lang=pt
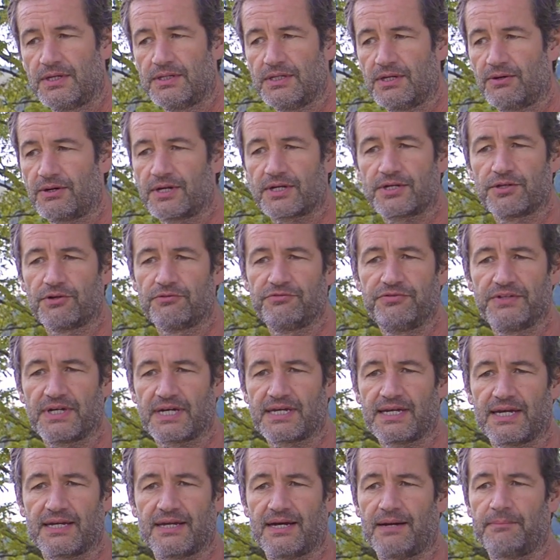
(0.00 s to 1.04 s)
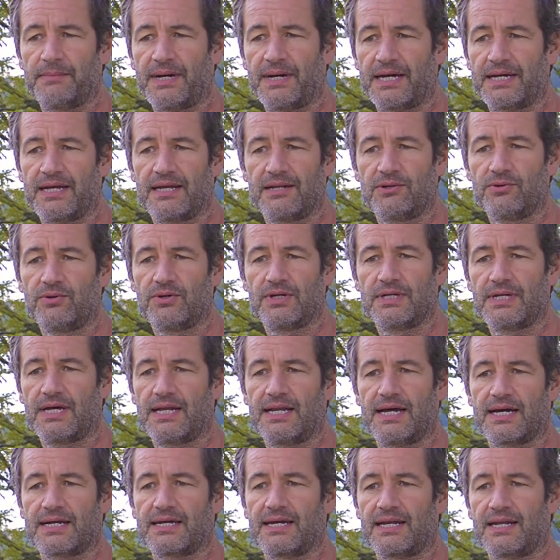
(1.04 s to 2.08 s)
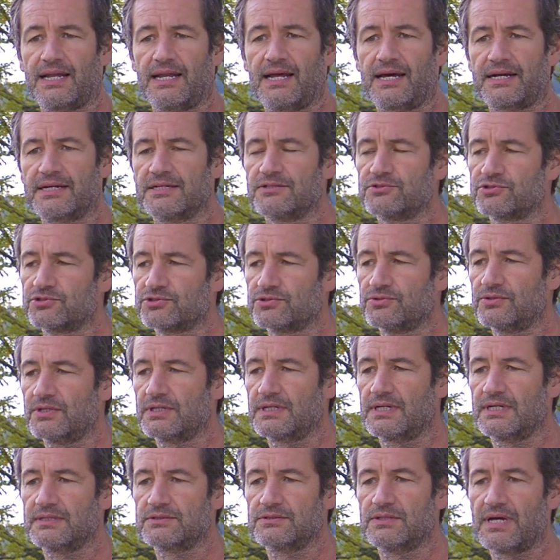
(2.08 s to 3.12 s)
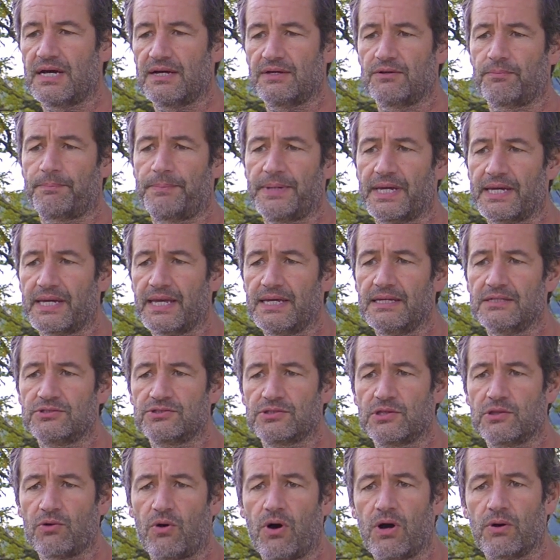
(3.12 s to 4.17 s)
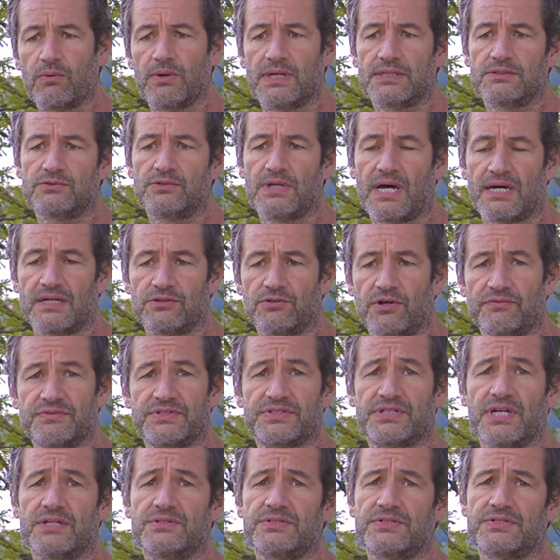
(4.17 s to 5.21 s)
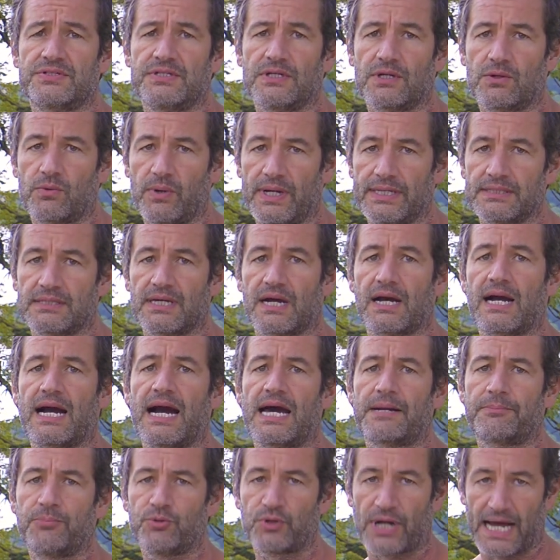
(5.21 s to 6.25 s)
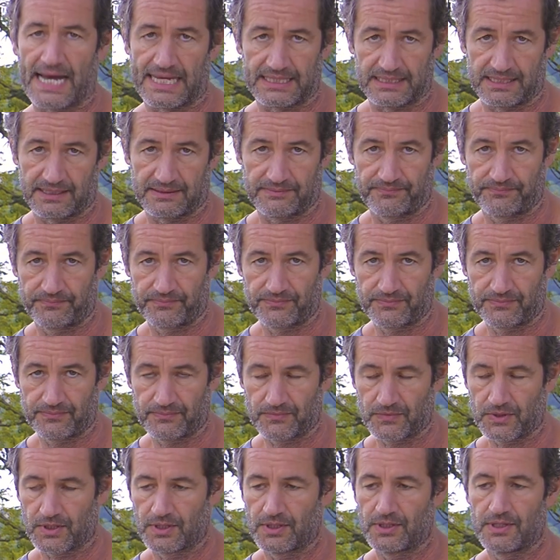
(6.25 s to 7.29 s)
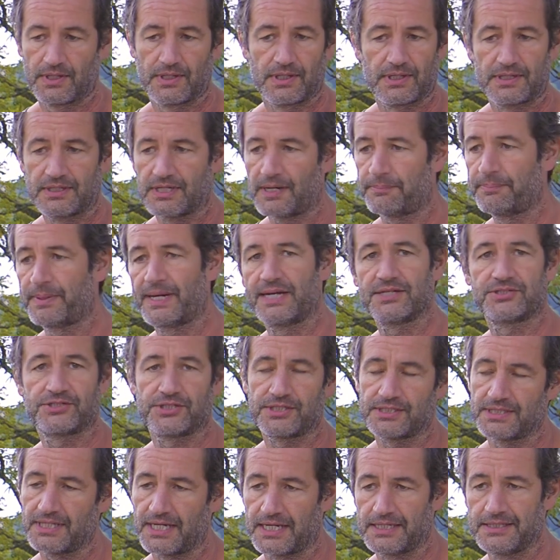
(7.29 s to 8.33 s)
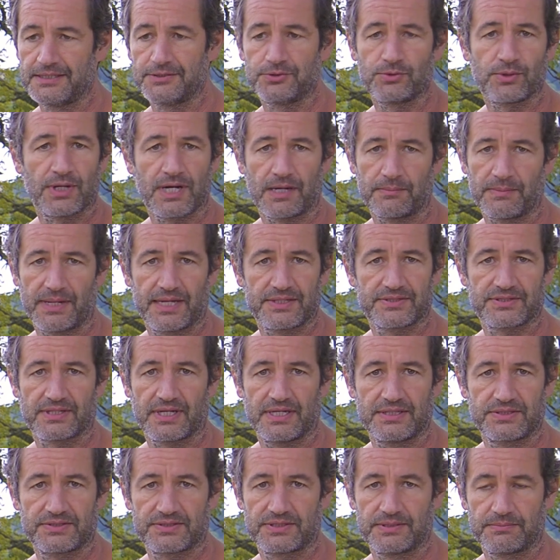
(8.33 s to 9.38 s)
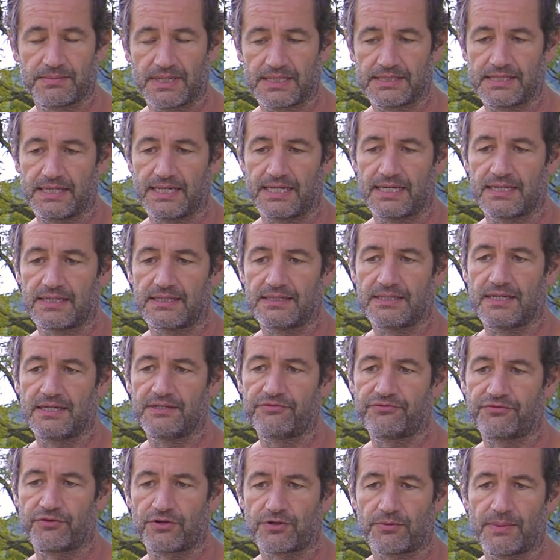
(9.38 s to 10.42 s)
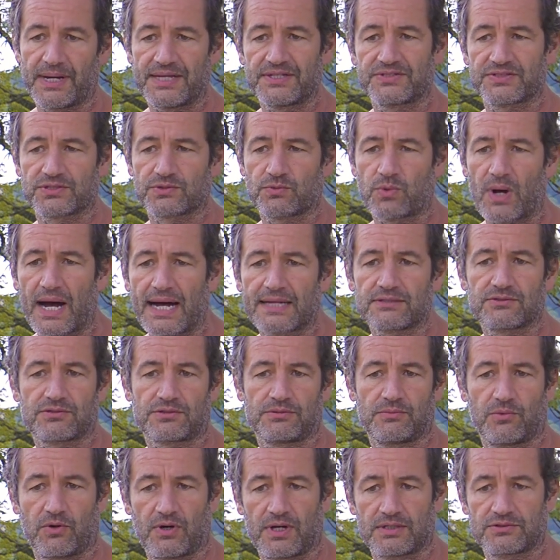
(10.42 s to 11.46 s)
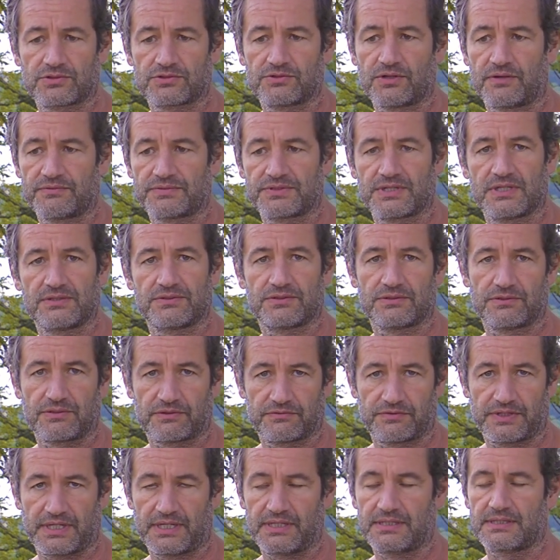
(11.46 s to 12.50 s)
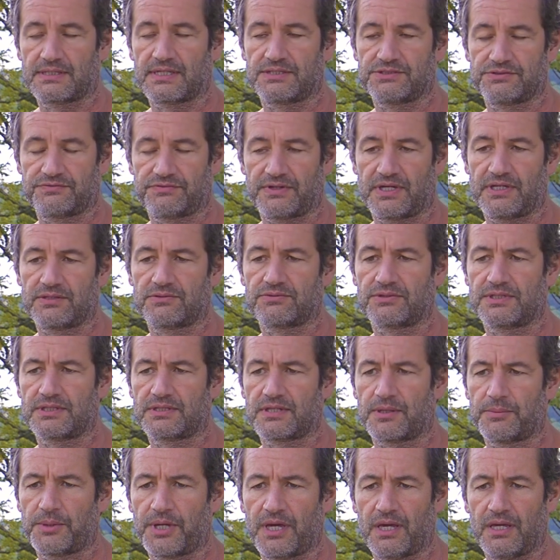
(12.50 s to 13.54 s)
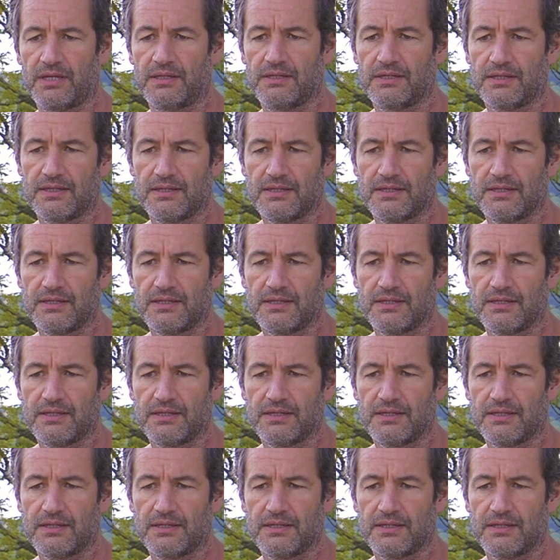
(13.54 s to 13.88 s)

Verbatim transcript: E a hora que eu vi aquela amarelona lá, aquela laranjona, aí eu peguei logo a, a 950 carburada. E a partir daí nunca mais saí de cima dela, daí foram mais quatro motos 990, Adventure também.